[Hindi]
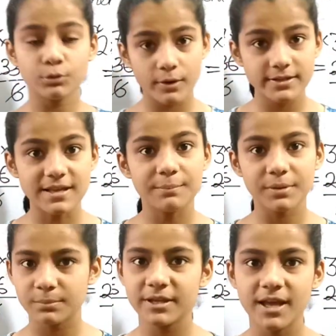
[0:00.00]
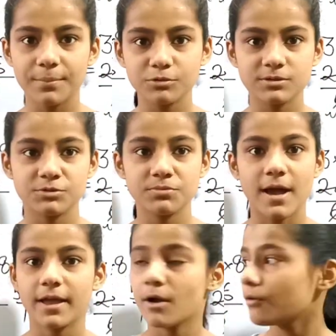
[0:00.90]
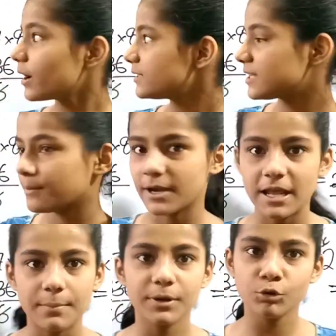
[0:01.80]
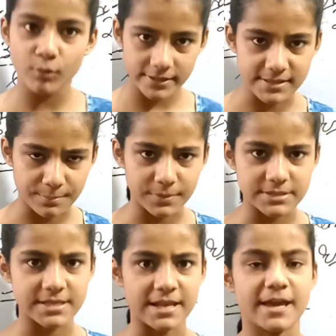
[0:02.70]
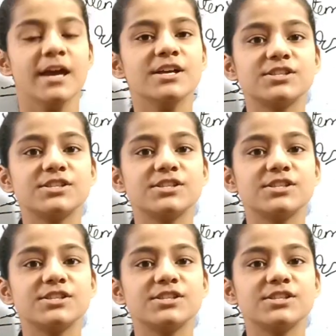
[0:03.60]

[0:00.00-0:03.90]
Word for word: टू एग्जाम्पल में ही आपको समझ में आ गया होगा इसलिए मैंने यहाँ पे टू एग्जाम्पल्स लिए हैं